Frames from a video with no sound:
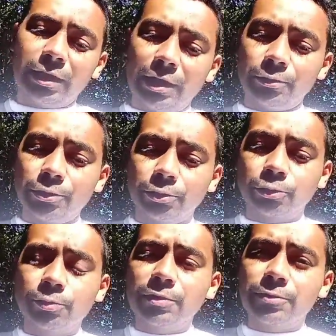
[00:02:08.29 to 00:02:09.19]
lá no
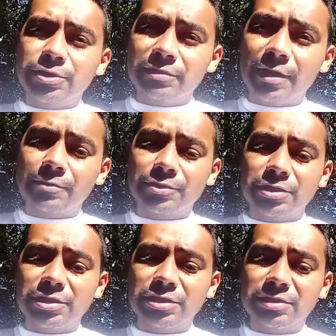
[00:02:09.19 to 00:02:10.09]
YouTube e você vai conseguir